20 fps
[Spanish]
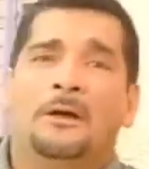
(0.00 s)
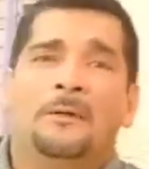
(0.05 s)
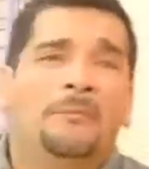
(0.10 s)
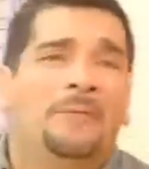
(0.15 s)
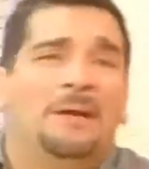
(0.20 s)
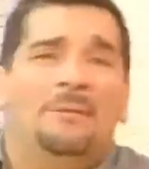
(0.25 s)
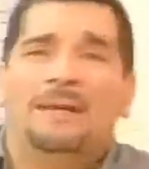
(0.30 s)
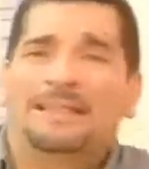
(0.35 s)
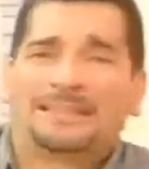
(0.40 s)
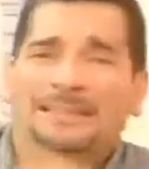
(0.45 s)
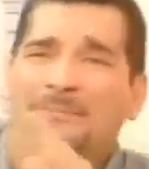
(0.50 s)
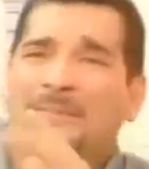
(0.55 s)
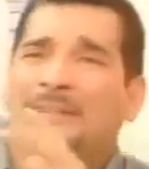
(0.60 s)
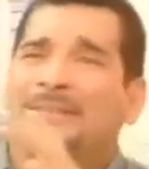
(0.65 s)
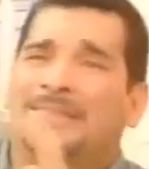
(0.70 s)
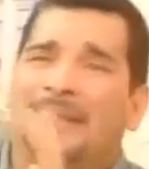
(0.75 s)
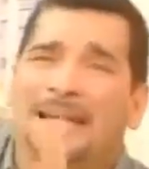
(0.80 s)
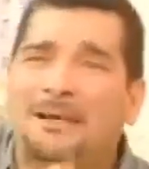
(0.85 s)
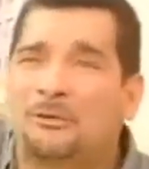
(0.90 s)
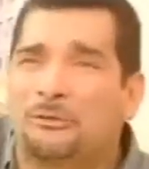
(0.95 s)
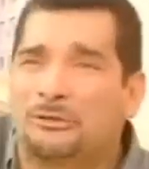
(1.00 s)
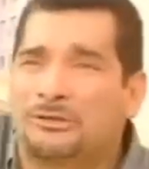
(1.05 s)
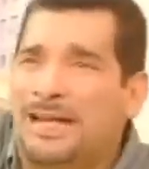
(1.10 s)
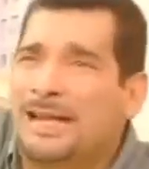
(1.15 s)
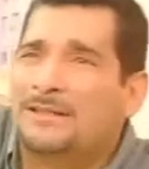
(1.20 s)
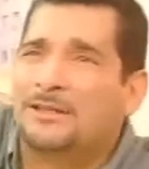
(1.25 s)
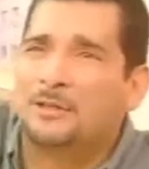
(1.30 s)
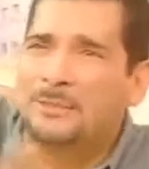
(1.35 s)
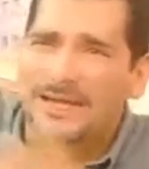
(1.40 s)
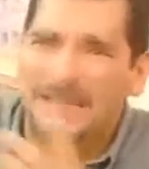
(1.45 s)
Mamá, si me estás
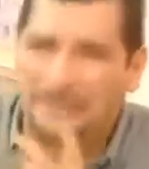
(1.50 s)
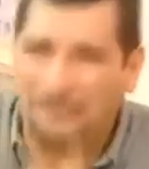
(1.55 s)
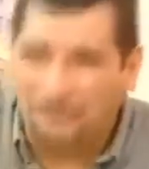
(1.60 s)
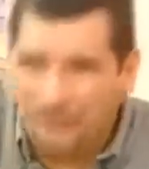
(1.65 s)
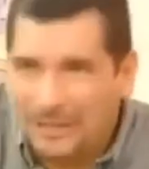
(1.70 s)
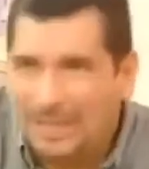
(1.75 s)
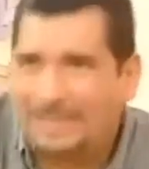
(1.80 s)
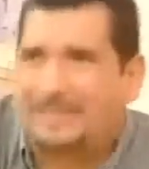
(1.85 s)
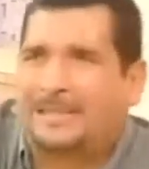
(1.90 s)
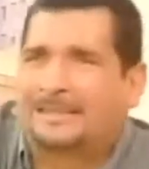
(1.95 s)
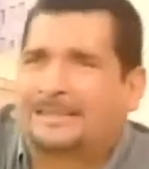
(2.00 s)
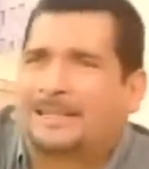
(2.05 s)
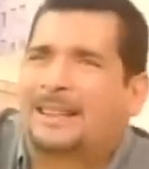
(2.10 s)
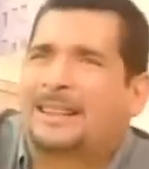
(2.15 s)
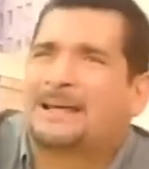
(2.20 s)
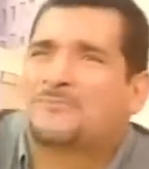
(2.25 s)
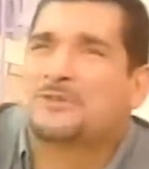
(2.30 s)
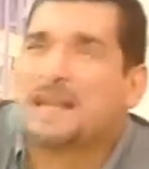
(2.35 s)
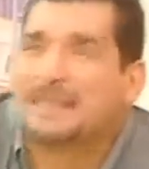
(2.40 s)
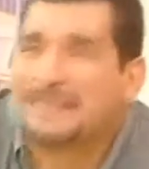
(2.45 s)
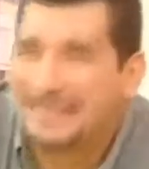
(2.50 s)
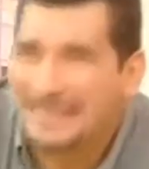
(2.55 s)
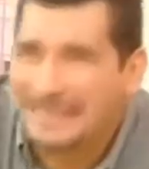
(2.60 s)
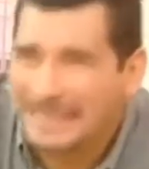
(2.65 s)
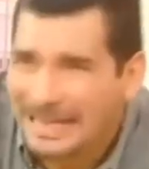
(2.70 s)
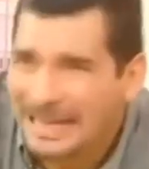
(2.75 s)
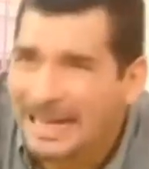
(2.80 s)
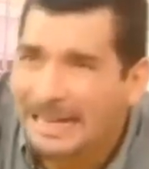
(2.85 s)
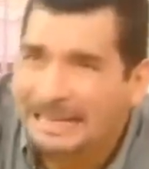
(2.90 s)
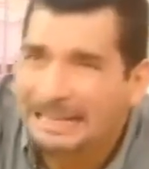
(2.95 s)
escuchando, manifiéstate, dame una
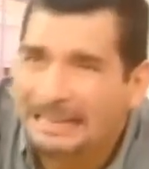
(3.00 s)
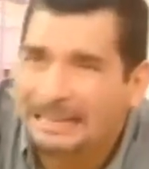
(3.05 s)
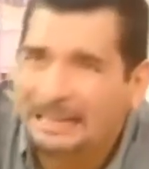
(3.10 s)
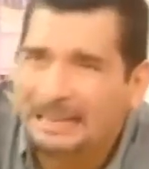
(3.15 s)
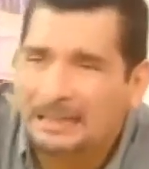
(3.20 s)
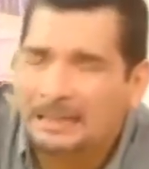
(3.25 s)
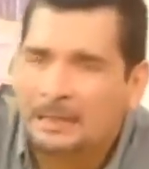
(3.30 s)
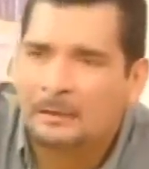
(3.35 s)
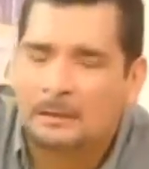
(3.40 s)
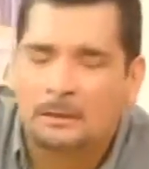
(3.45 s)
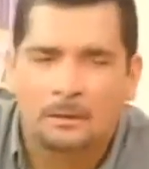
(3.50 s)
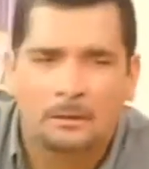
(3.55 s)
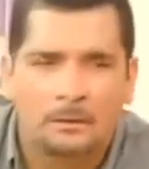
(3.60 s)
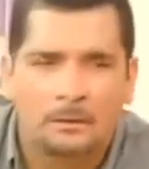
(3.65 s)
señal. Bueno,